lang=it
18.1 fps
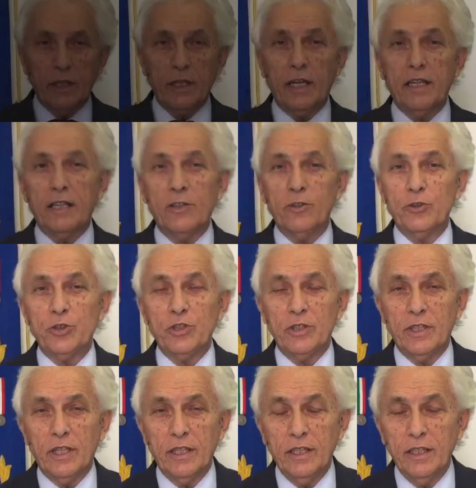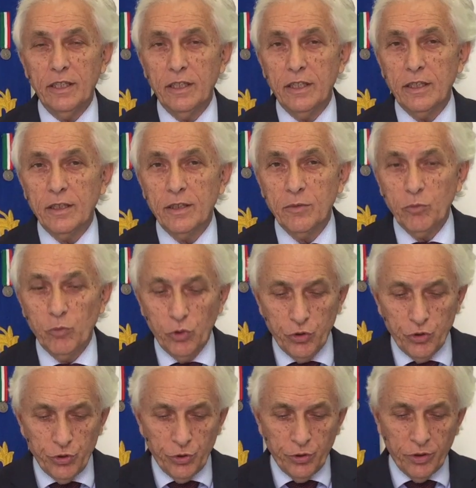Cari concittadini,
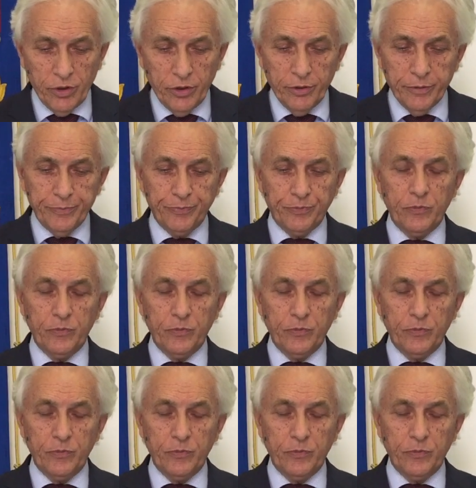buongiorno.